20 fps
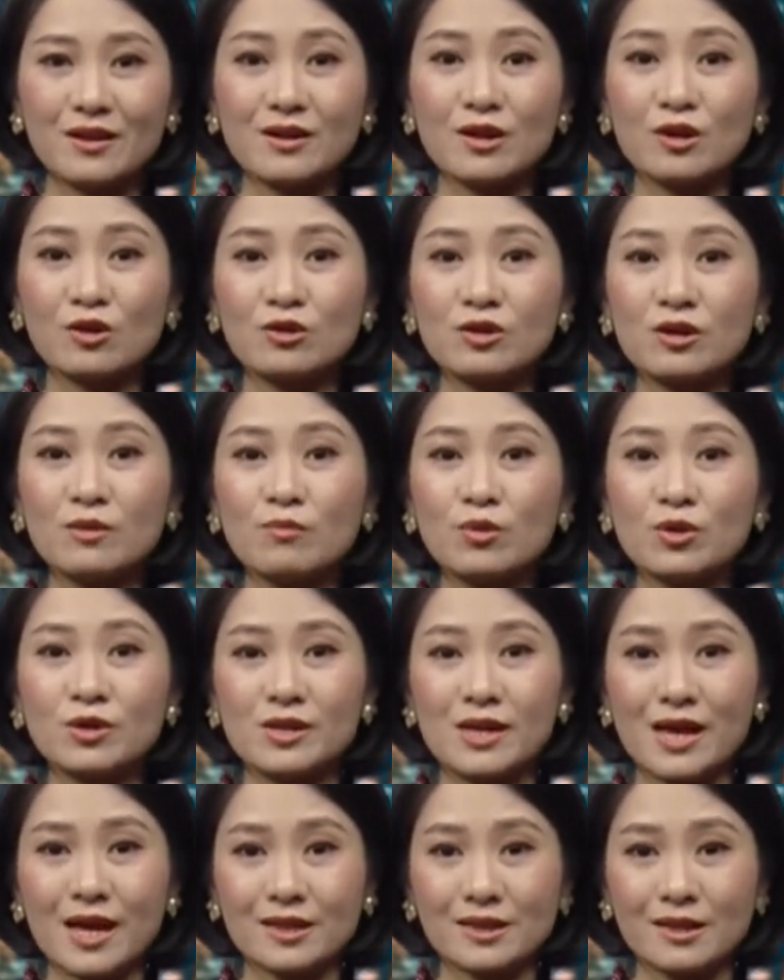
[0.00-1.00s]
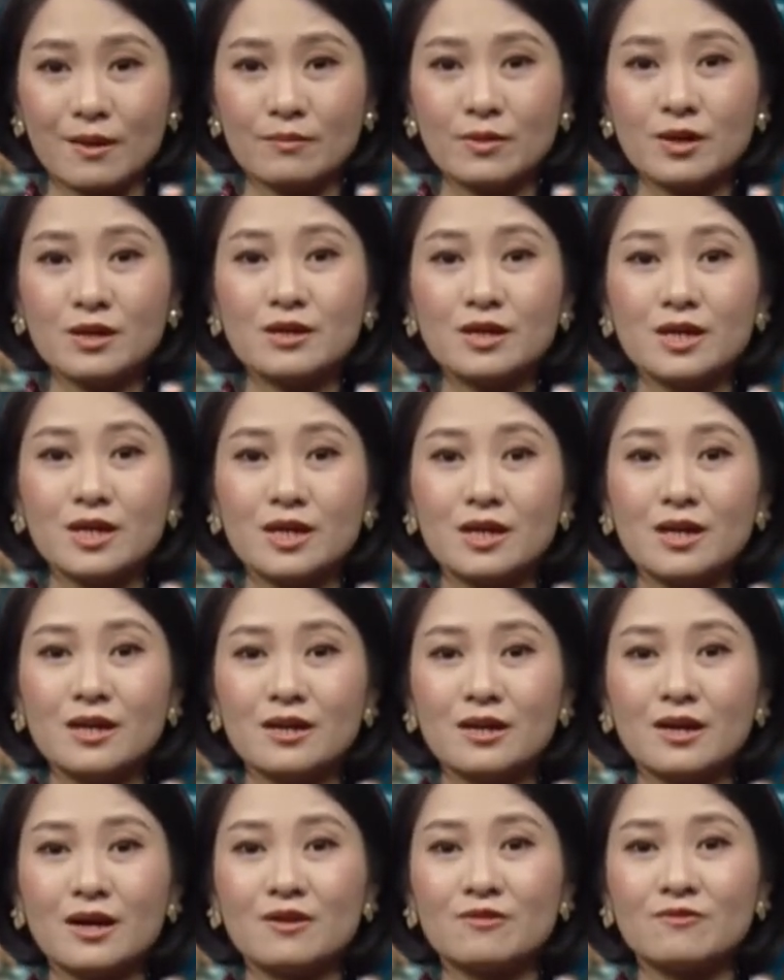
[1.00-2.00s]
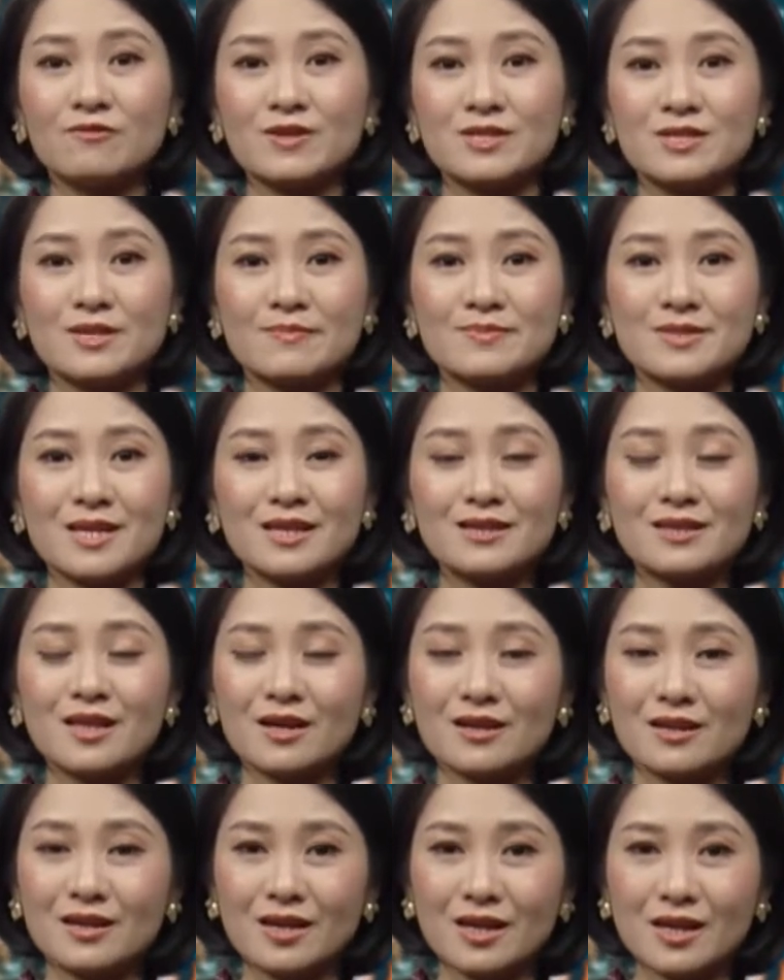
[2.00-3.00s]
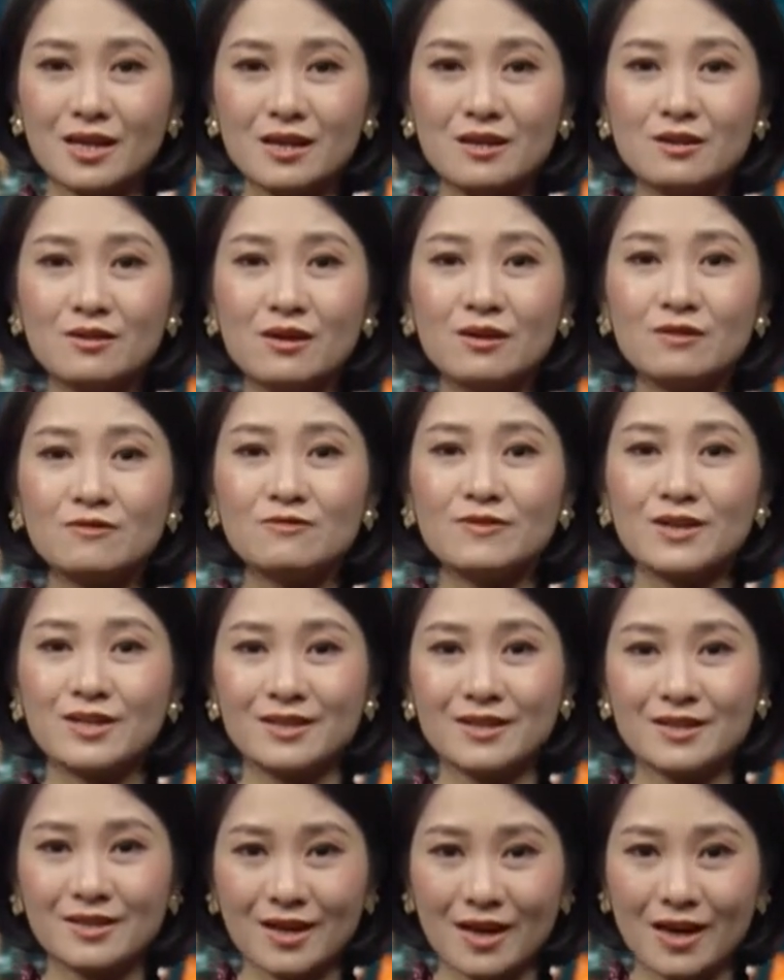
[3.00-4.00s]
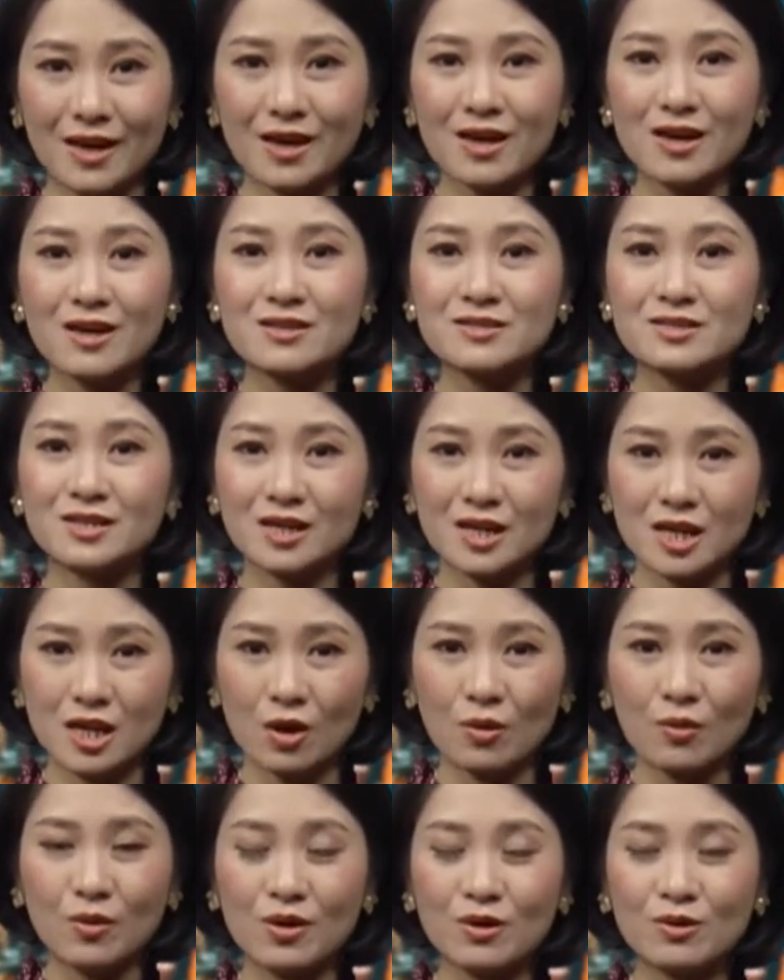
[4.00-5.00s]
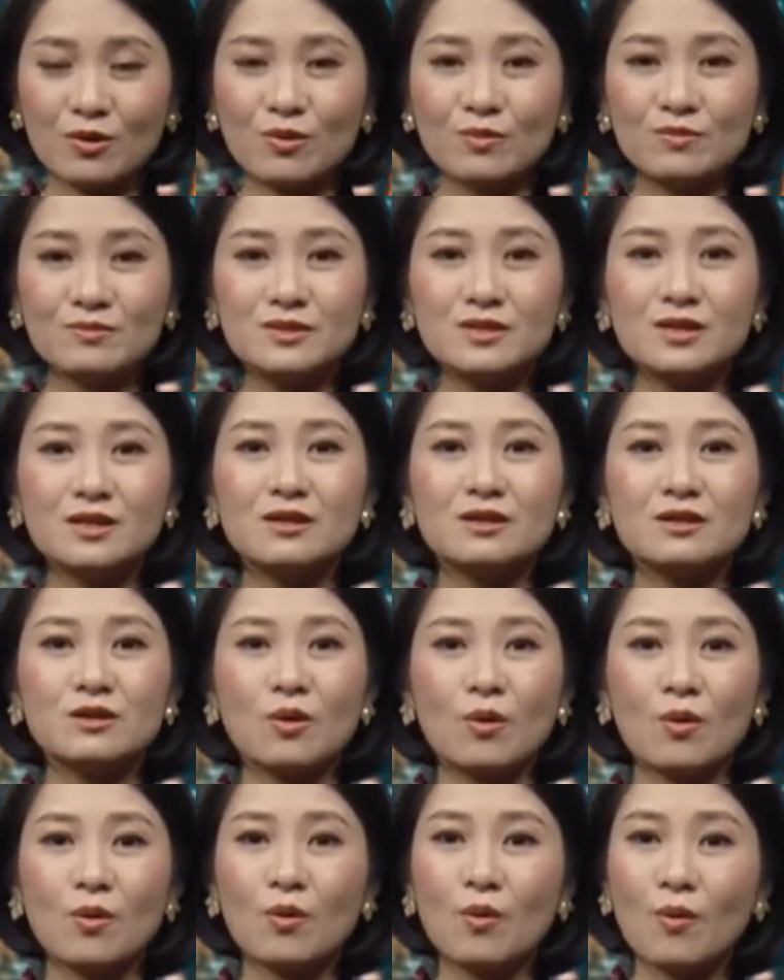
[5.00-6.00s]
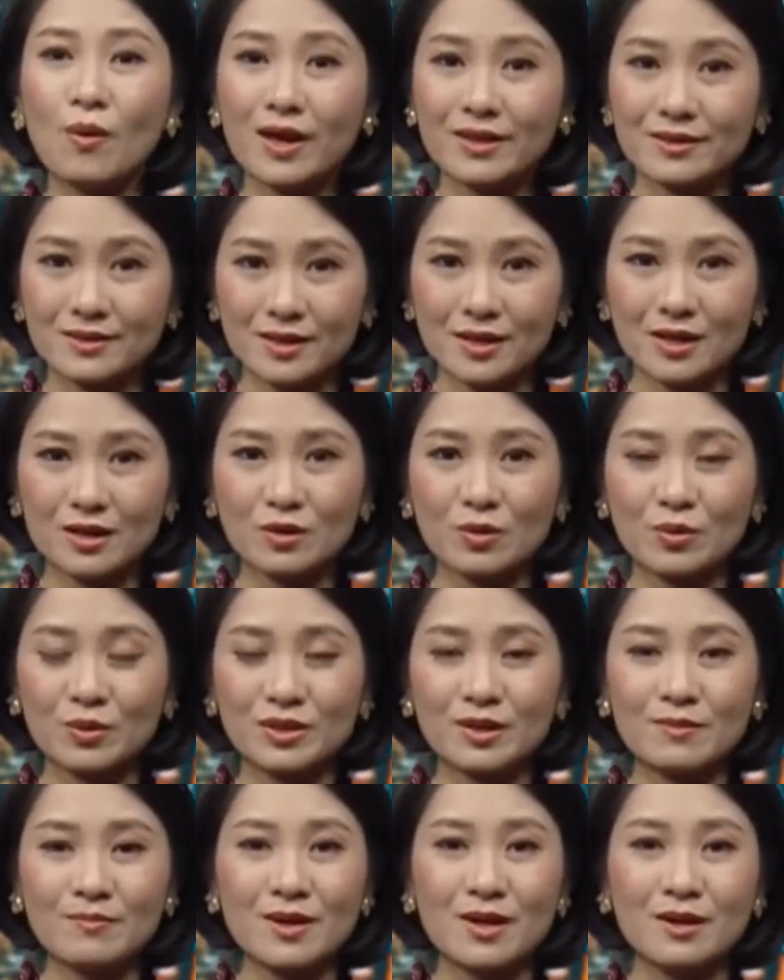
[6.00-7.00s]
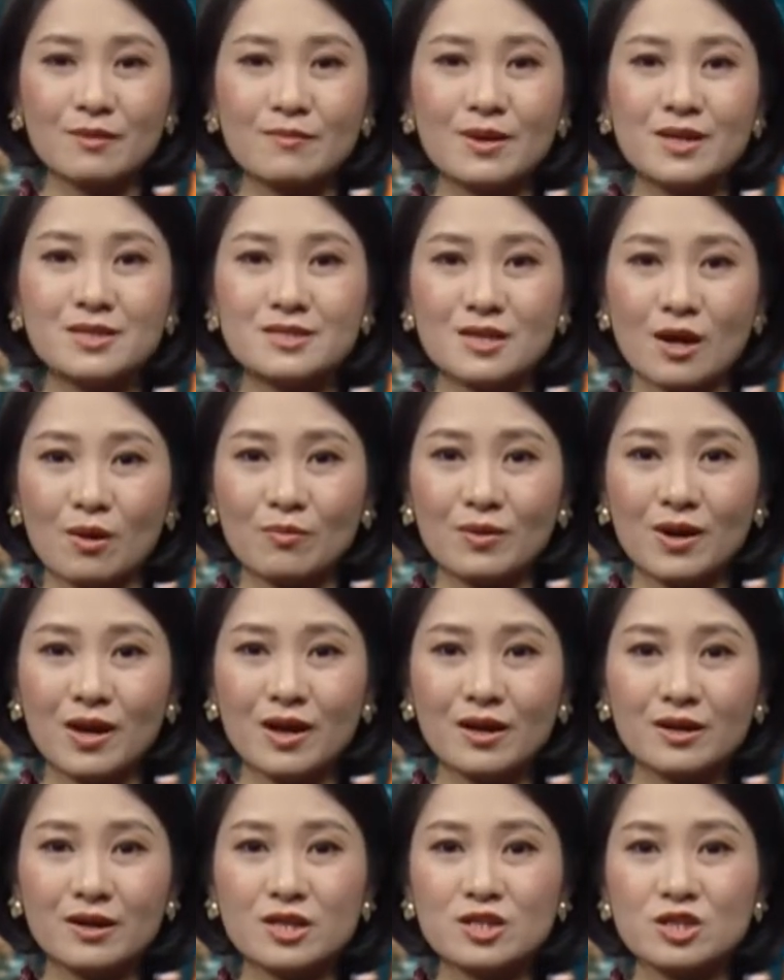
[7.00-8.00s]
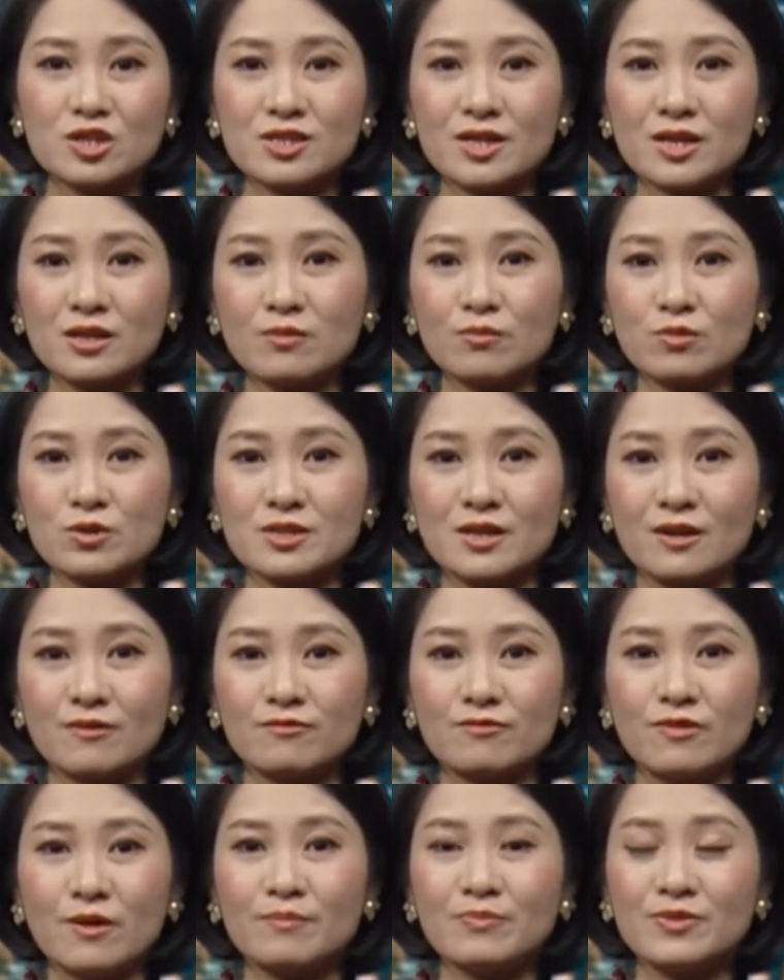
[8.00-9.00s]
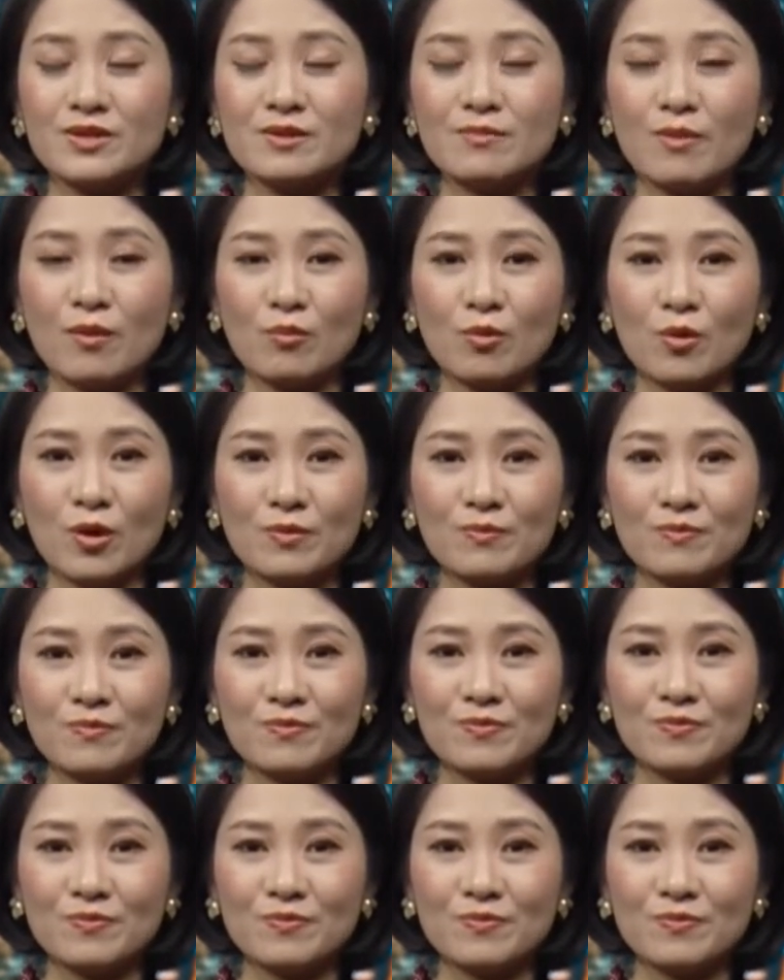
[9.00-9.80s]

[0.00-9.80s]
Để có được một nhà tắm ưng ý, cần phải xem xét thật kỹ lưỡng về thiết kế, chất liệu cũng như độ hoàn thiện của thiết bị bên trong để cho ra được một sản phẩm như mong muốn.